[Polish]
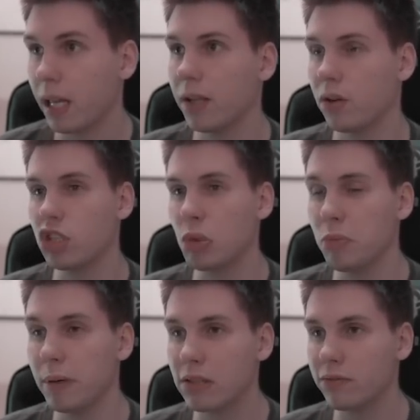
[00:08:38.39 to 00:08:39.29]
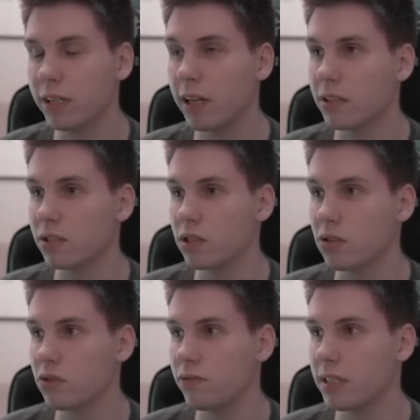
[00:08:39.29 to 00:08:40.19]
No chciałbym bardzo wygrać, to jest
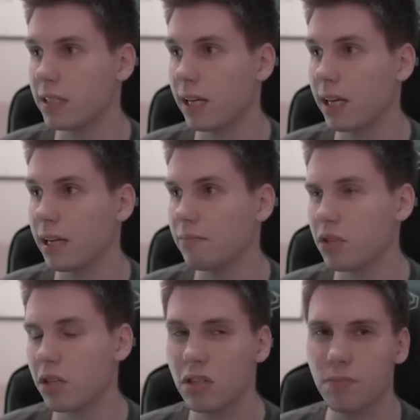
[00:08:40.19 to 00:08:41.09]
oczywiste, ale myślę,